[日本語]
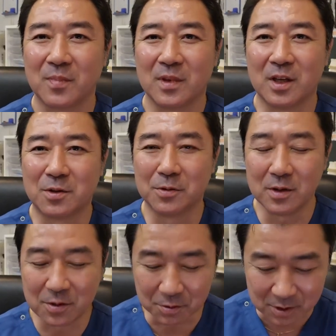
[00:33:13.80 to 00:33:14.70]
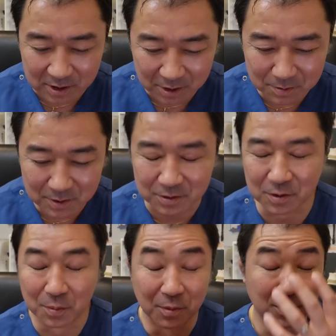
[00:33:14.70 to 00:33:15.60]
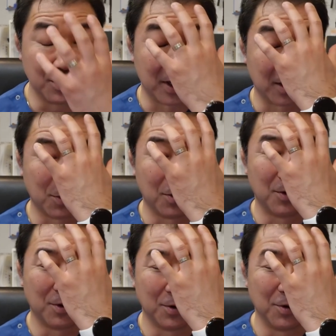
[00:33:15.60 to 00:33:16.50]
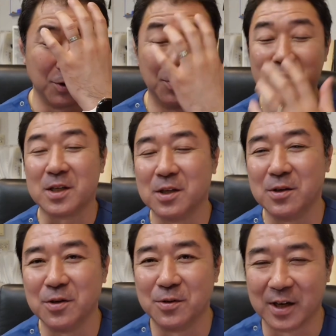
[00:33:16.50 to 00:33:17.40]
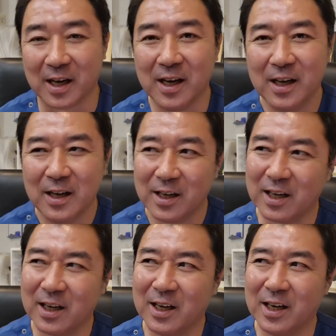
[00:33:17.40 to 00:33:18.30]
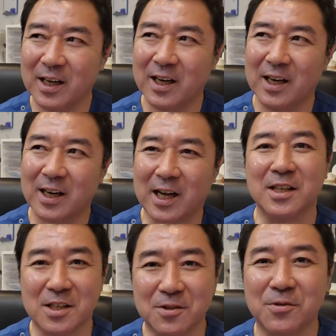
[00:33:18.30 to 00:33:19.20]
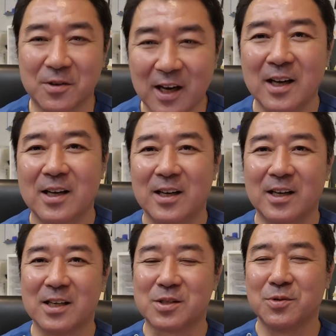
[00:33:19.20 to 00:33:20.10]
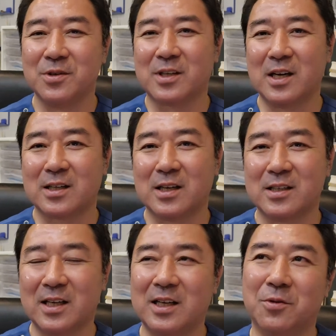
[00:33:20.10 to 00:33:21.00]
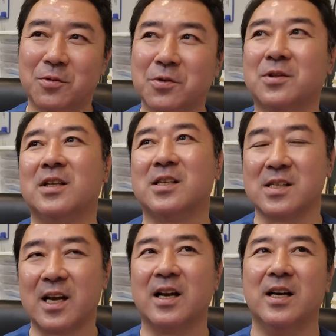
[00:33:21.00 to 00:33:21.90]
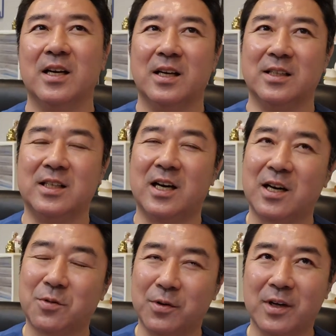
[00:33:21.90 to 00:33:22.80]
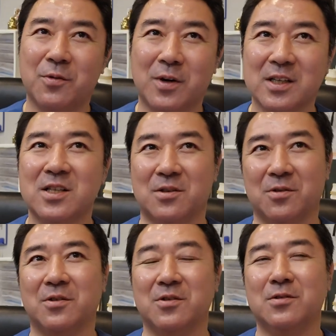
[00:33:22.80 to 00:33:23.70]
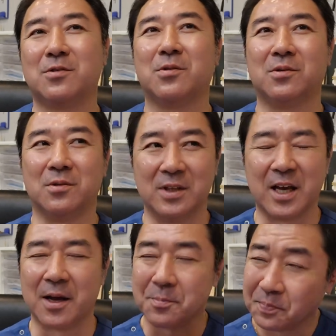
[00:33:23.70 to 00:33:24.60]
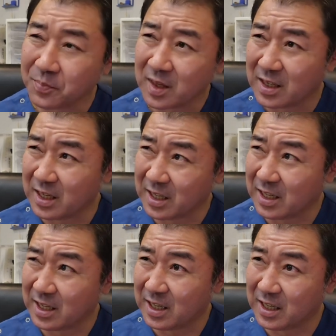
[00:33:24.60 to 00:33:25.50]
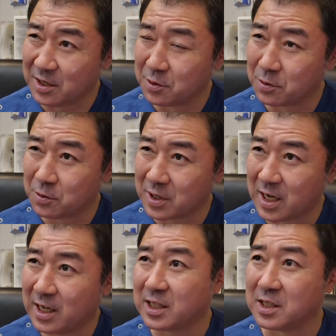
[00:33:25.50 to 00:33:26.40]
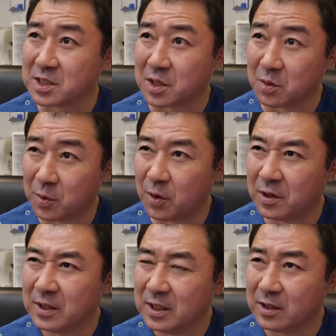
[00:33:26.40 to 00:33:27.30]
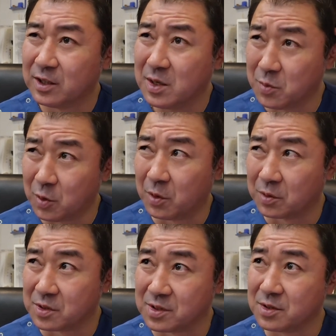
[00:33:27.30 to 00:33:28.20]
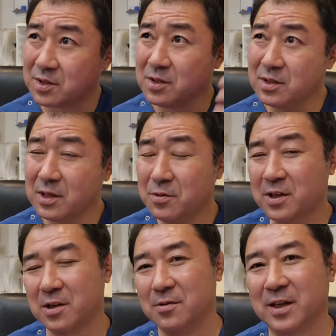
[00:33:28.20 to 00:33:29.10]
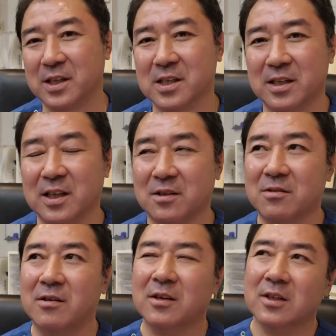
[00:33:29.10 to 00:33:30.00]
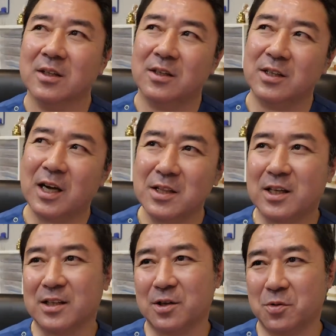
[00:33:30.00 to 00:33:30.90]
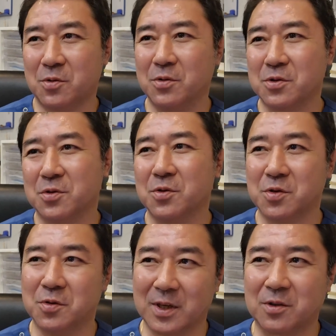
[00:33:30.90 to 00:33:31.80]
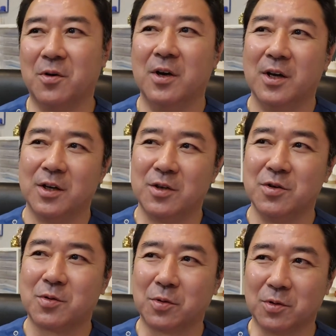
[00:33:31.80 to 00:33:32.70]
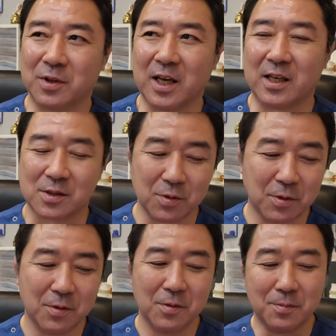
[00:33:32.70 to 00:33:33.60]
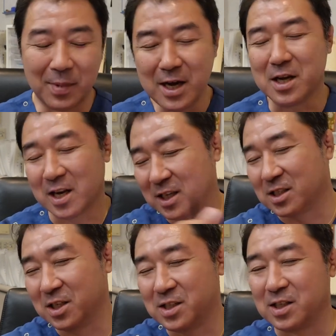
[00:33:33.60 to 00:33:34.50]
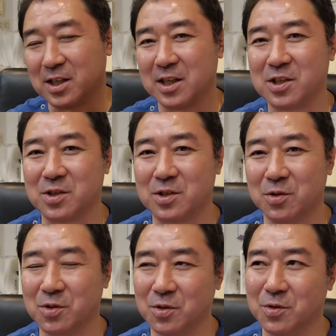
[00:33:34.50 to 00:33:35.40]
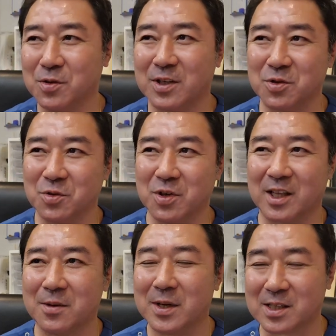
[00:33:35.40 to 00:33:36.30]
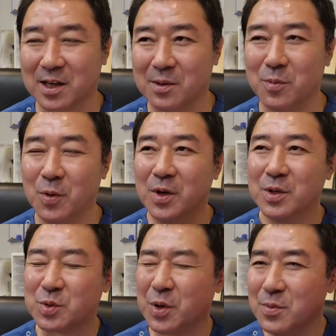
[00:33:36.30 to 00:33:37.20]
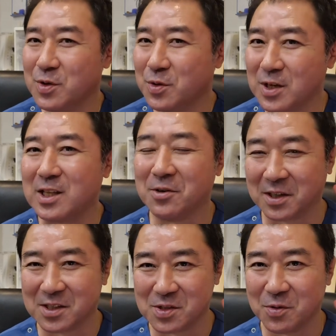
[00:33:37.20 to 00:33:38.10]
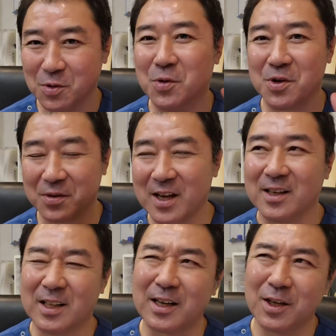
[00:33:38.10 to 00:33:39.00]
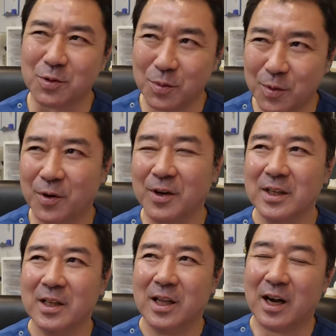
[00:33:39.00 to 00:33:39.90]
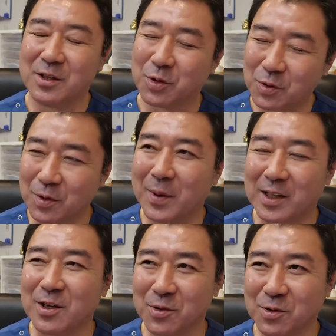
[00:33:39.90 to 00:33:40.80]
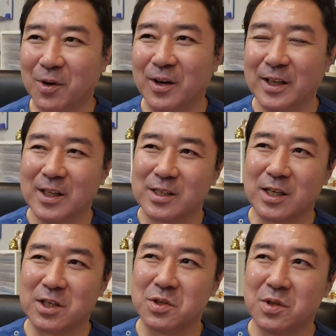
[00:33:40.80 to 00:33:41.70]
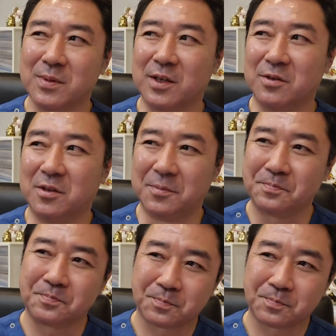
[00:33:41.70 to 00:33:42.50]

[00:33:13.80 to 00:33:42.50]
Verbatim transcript: で特にこう下を向くともうねこうのぼせているような、えー、感じというか、えー、そういう感覚が起こってですね、いやーこれはおかしいということで、えー、いろいろこう考えたんですけども、でも頭痛が起きてるわけじゃないと、何なんだろうこの症状はということで、その前にね自律神経失調症のような症状やってますから、もうそれもよぎったわけですよ、脳裏をね。だけどもあれちょっと待てよと、最近そういえばあの、